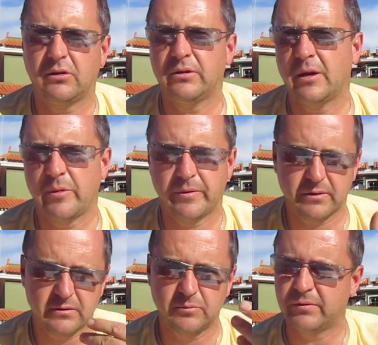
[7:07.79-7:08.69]
ona po
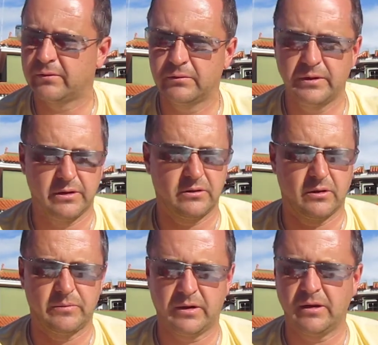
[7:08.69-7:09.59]
prostu powoduje
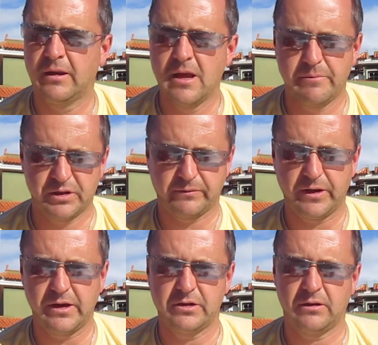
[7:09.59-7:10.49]
dobre
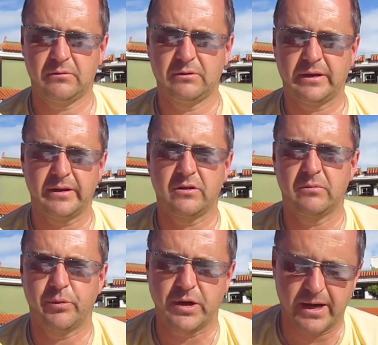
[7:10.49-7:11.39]
przyswojenie się danego
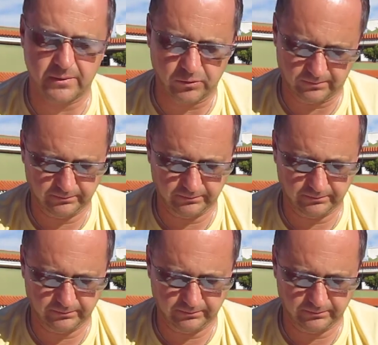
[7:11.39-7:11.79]
pokarmu.